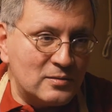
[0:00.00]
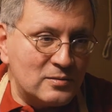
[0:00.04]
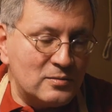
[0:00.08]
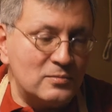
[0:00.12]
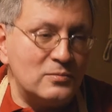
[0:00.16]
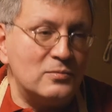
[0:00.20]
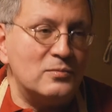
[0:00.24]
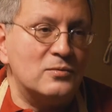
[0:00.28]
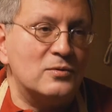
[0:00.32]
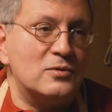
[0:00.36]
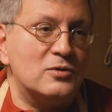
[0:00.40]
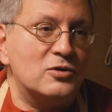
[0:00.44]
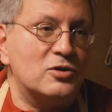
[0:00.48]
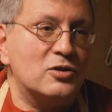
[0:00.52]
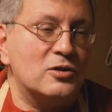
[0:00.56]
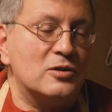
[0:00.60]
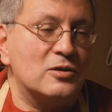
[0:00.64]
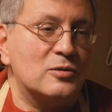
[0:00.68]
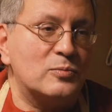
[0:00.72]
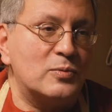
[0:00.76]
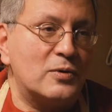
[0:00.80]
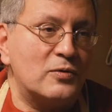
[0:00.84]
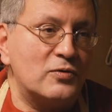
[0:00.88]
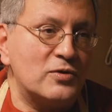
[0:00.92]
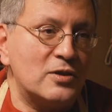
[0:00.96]
ну и
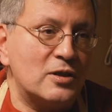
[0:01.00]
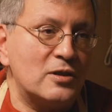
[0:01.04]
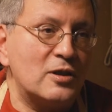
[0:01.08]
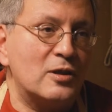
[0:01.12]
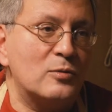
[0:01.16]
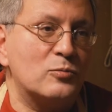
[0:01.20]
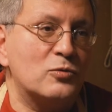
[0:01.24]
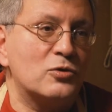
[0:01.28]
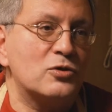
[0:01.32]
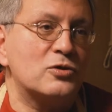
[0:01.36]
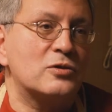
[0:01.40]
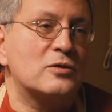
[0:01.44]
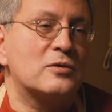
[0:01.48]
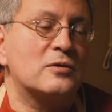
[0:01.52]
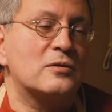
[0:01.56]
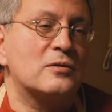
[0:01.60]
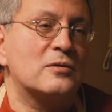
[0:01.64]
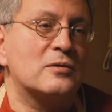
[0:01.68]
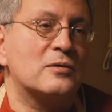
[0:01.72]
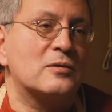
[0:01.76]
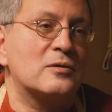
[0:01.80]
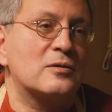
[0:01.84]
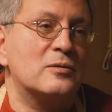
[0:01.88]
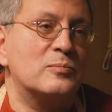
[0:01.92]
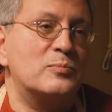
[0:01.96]
чинит. Профессионал может
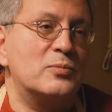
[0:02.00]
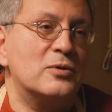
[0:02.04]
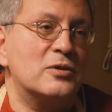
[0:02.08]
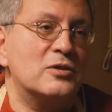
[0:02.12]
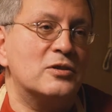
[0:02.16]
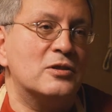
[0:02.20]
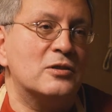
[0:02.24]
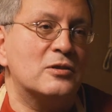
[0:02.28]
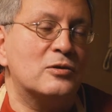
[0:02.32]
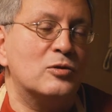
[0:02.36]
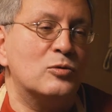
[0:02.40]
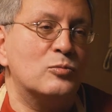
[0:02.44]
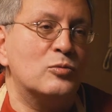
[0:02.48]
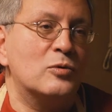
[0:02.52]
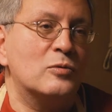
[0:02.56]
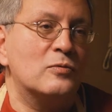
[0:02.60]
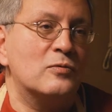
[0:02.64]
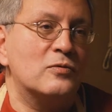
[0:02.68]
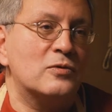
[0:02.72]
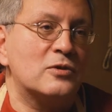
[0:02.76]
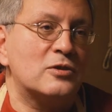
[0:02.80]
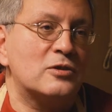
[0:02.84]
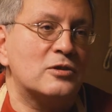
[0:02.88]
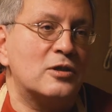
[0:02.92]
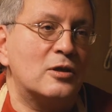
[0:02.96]
прийти к любому
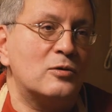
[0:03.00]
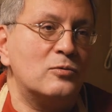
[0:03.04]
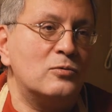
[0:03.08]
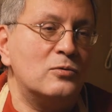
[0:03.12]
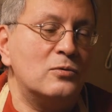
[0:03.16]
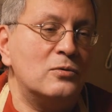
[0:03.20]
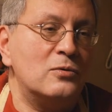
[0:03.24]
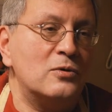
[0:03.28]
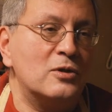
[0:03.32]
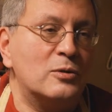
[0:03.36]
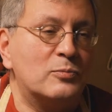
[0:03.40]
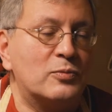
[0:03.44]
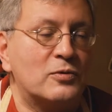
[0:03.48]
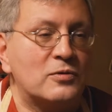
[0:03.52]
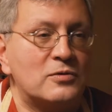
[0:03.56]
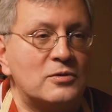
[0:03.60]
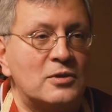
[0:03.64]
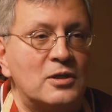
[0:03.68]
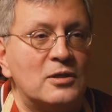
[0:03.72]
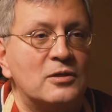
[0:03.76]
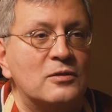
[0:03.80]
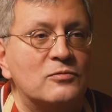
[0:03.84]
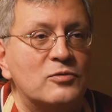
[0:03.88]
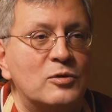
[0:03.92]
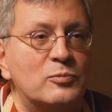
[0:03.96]
верстаку и
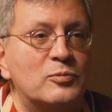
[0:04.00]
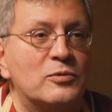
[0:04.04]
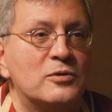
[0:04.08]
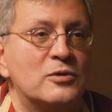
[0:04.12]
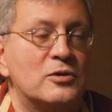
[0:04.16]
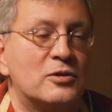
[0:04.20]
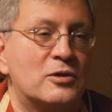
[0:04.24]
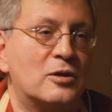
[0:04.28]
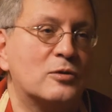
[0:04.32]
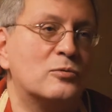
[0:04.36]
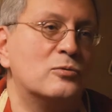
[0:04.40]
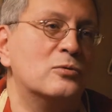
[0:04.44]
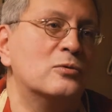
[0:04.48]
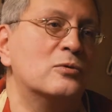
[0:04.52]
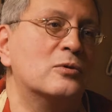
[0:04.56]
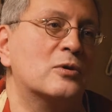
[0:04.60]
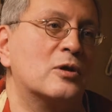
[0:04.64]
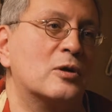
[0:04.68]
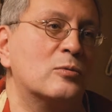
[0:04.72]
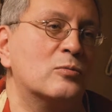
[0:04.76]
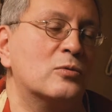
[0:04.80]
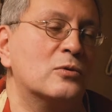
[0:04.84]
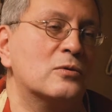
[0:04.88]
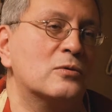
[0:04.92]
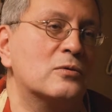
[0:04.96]
профессионально выполнить какую-то
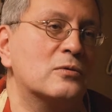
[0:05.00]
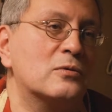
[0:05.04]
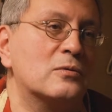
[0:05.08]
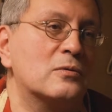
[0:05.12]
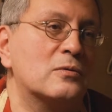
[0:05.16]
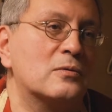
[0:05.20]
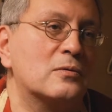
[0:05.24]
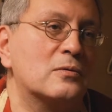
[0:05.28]
работу.